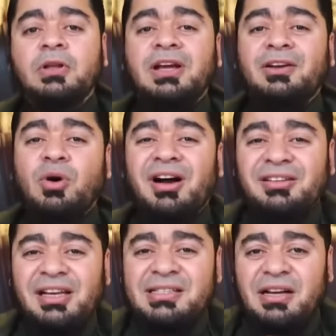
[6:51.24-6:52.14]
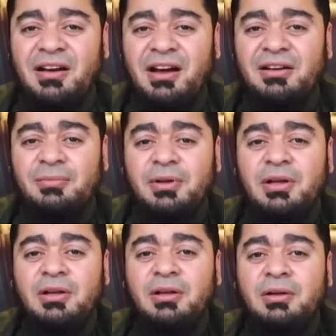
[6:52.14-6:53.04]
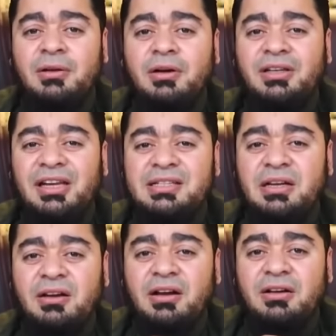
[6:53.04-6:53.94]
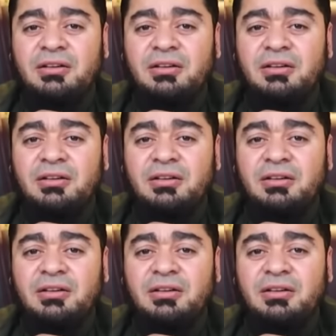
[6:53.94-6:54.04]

يعني هو قتل الزهراء؟ إنسان كافر قتل الزهراء؟